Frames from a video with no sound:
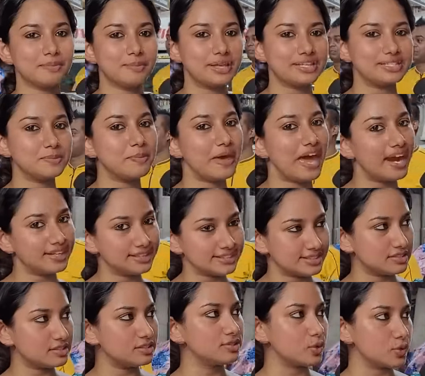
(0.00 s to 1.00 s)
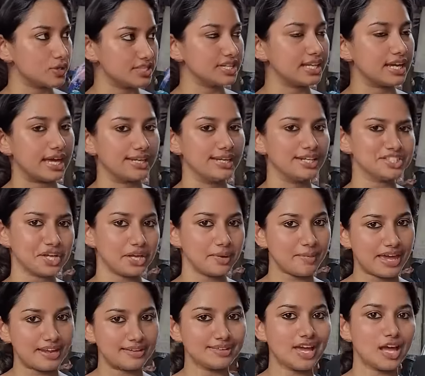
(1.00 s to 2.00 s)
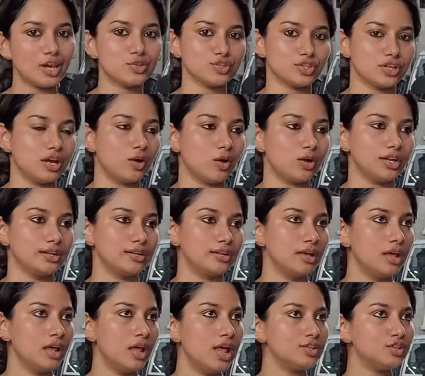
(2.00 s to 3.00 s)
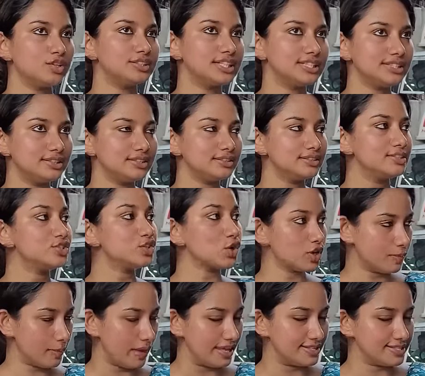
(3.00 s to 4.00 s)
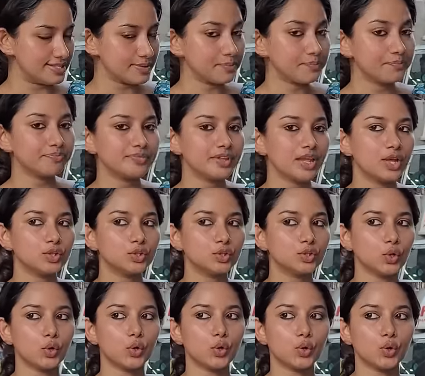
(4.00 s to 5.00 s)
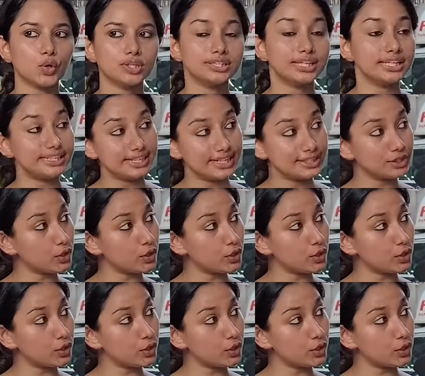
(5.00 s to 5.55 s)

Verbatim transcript: একটি ব্যান্ড রয়েছে গানে সেই ব্যান্ড নিয়ে আলোচনা করেন তো জয়ী ব্যান্ড তো দিদিরই